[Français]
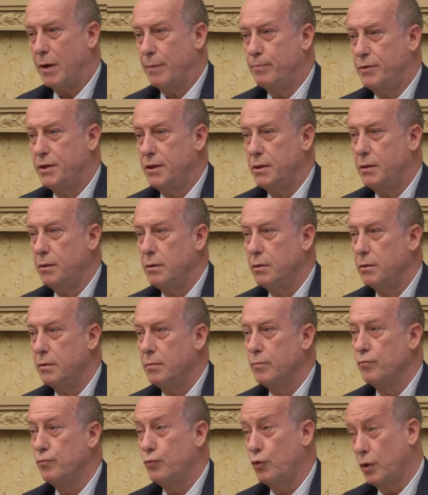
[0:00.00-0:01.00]
papiers
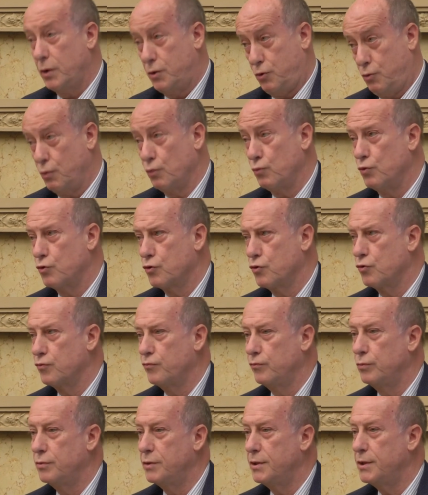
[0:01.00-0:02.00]
pour être sûr de ce que
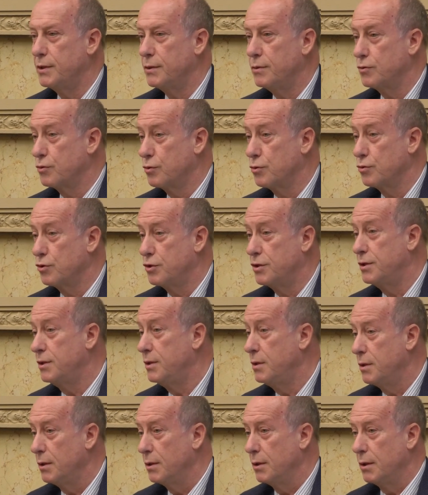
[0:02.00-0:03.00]
je vous dis et de ce que je
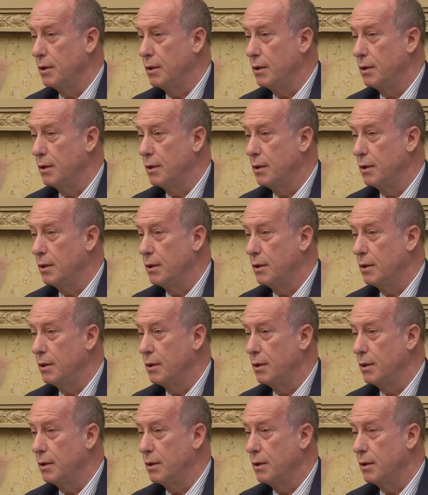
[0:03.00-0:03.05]
dis